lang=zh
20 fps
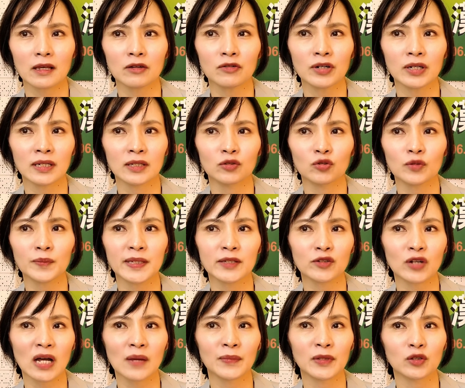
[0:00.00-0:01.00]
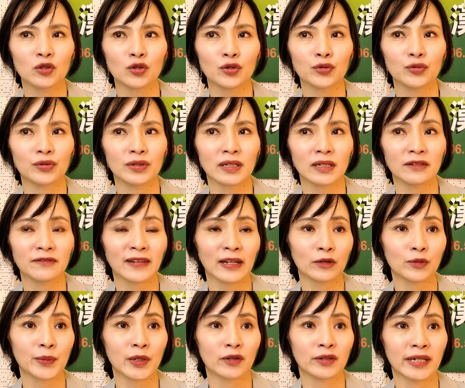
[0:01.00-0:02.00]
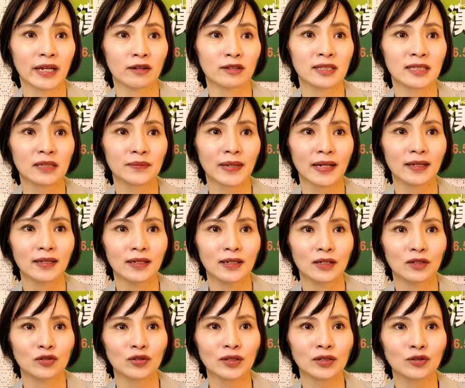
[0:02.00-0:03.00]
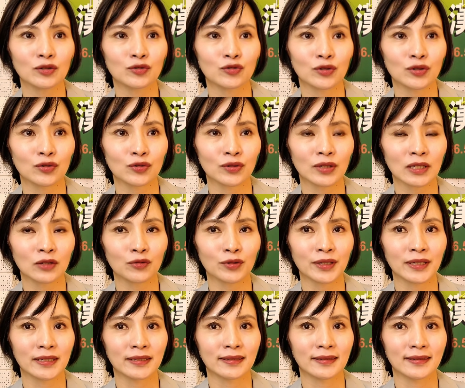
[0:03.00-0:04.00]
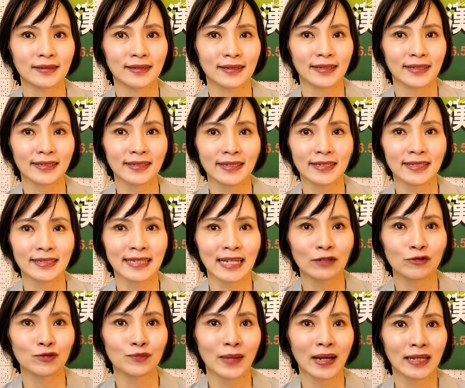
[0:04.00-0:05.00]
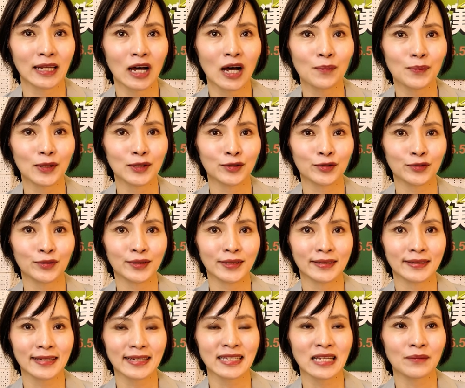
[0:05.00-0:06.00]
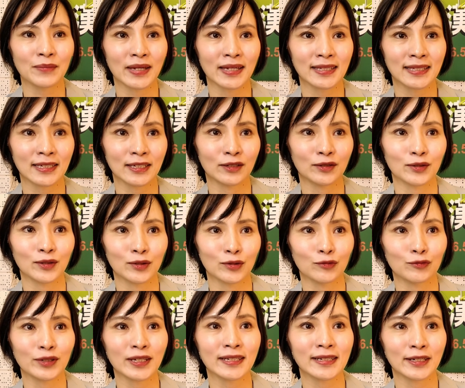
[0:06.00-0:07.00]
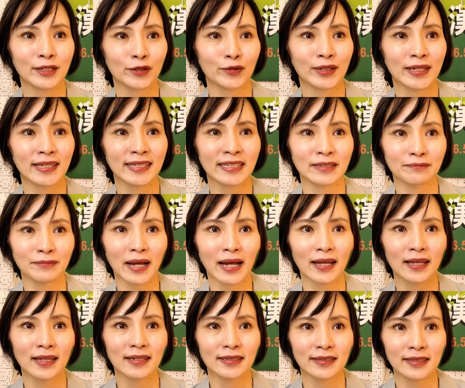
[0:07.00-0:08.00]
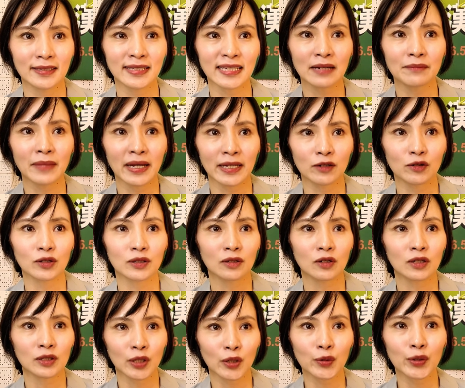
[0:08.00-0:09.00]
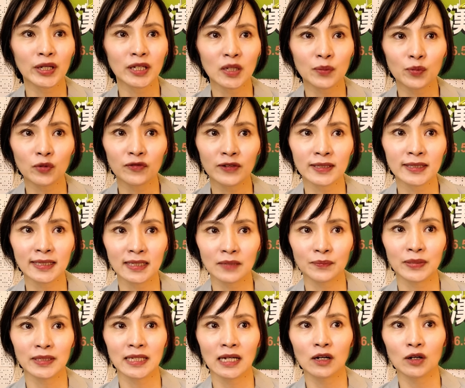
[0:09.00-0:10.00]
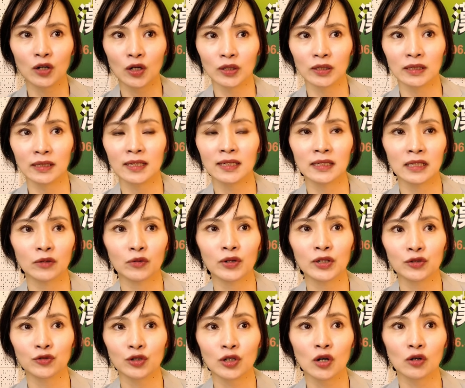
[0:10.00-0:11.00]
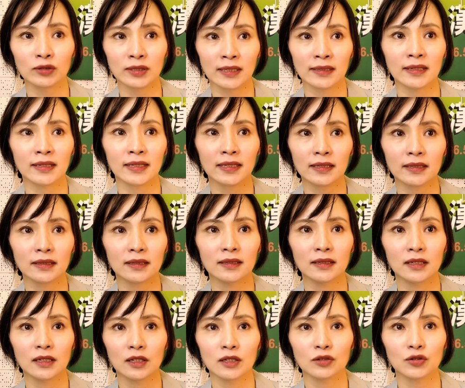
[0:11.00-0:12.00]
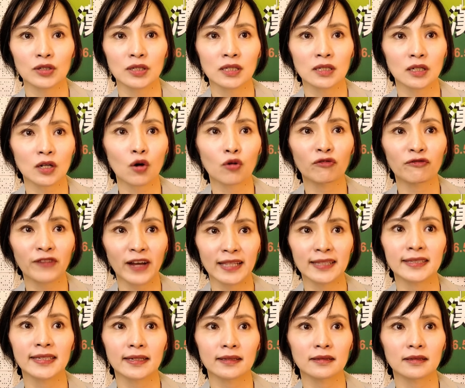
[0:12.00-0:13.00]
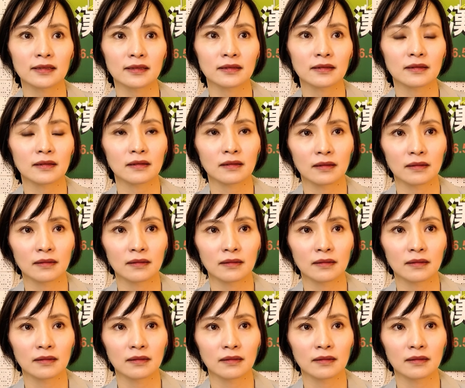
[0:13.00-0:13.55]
因为很多民众他们对于那个法律没有很了解嘛，所以就觉得说一堆人跟着一起下去骂，然后他们就在下面一起努力的留言，一起骂。其实这样蛮有留言的部分，真的比较有可能可能会去构成那个就是共犯这样子。可